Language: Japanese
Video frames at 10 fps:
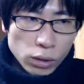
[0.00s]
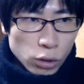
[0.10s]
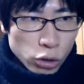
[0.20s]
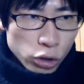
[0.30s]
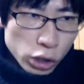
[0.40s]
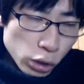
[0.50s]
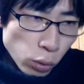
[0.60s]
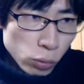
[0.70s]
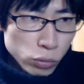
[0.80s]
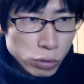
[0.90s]
資
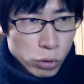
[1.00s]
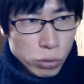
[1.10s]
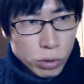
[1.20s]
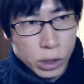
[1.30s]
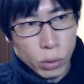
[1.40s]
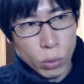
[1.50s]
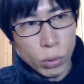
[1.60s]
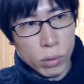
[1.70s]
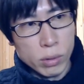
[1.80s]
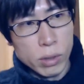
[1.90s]
本主義
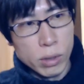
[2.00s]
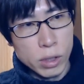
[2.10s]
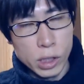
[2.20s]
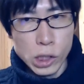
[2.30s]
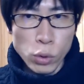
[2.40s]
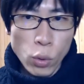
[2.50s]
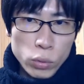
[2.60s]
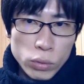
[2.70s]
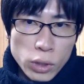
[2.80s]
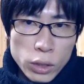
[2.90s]
の資
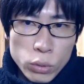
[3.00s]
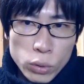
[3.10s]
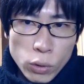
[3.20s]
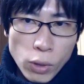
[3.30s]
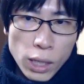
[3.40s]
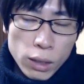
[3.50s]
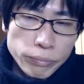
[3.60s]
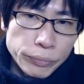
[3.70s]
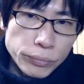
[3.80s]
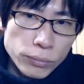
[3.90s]
本っていうのは
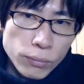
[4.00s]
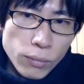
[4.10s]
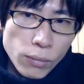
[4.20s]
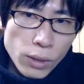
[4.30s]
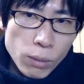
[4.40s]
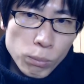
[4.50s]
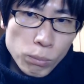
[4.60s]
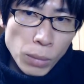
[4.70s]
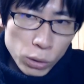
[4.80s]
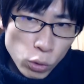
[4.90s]

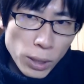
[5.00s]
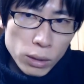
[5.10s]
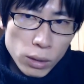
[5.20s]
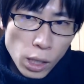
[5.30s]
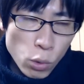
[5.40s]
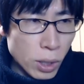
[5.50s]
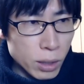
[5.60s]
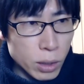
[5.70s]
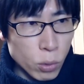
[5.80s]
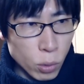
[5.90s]
まとまったお
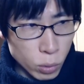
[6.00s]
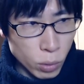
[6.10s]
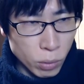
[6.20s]
金のこと